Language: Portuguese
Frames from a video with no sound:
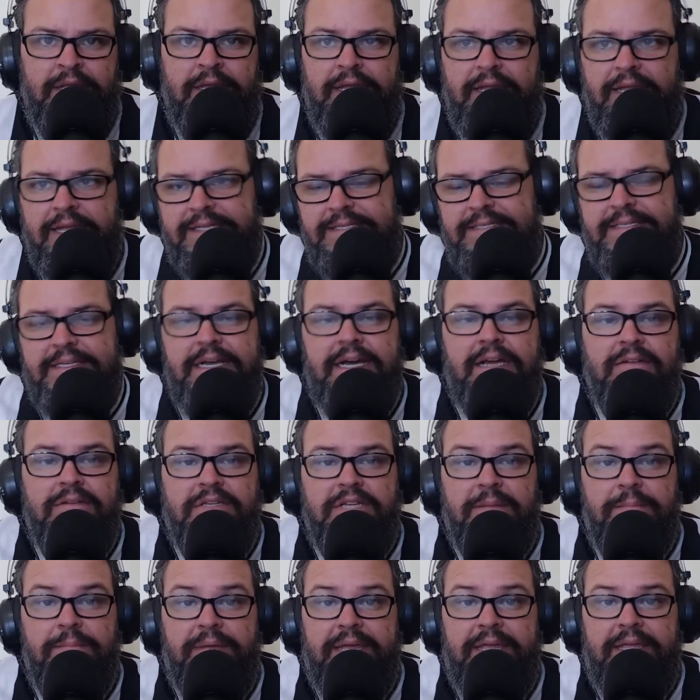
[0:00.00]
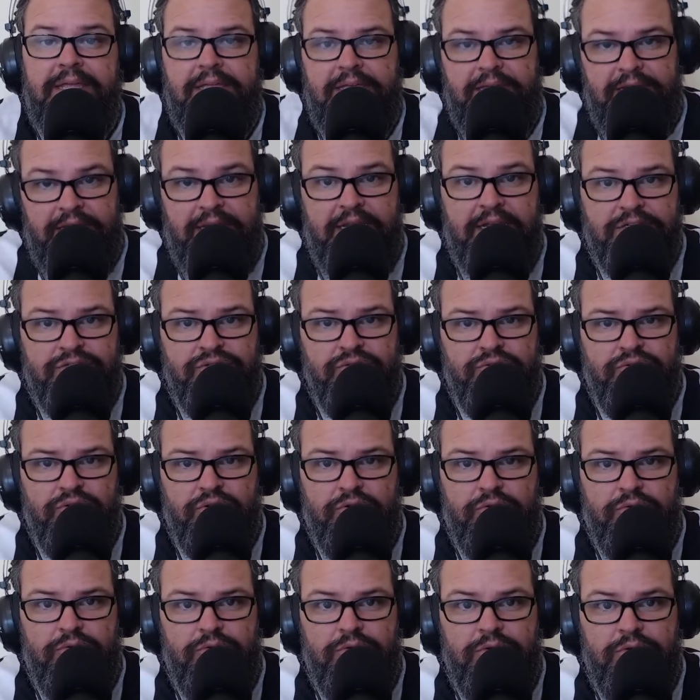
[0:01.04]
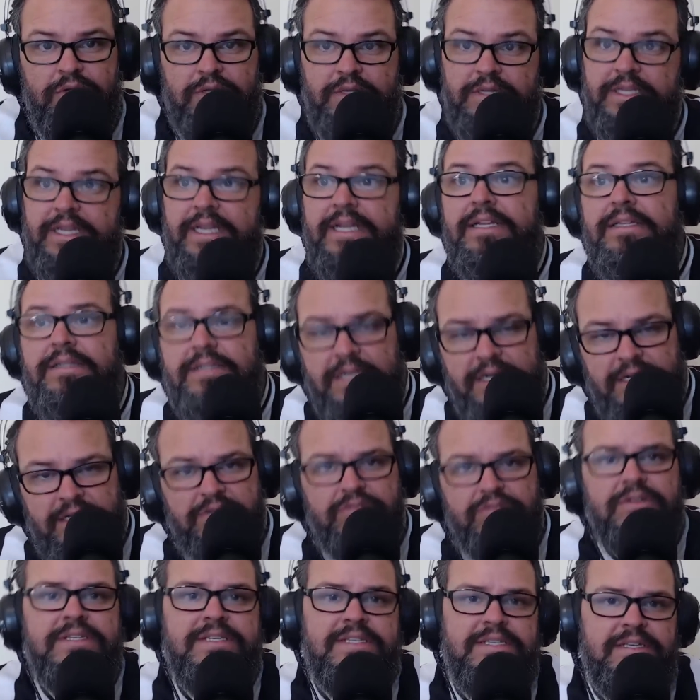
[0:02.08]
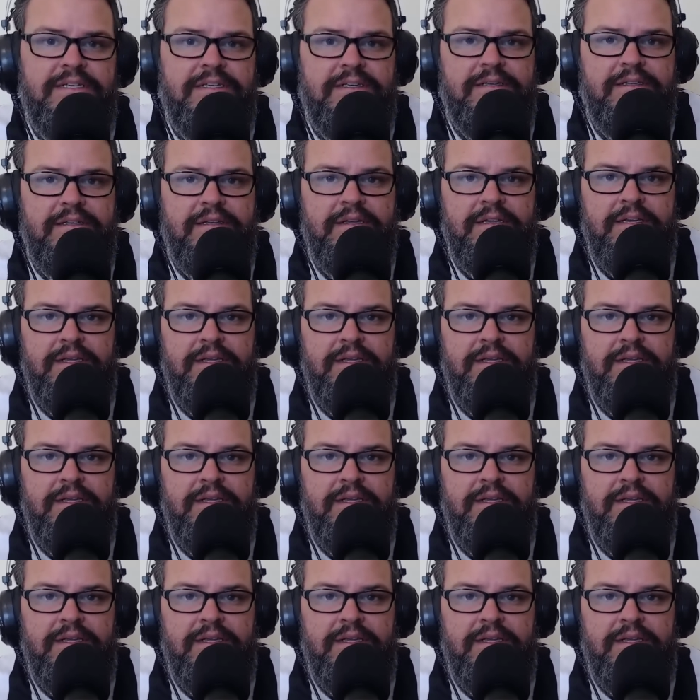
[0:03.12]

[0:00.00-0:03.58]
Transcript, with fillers: Esse ano também, ele ajudou, nem tanto assim.